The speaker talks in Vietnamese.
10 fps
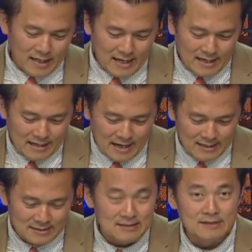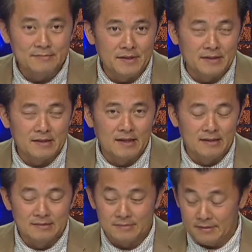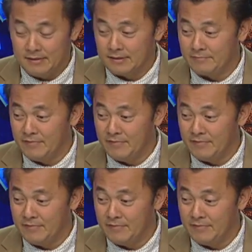nghe là các ứng cử viên uh,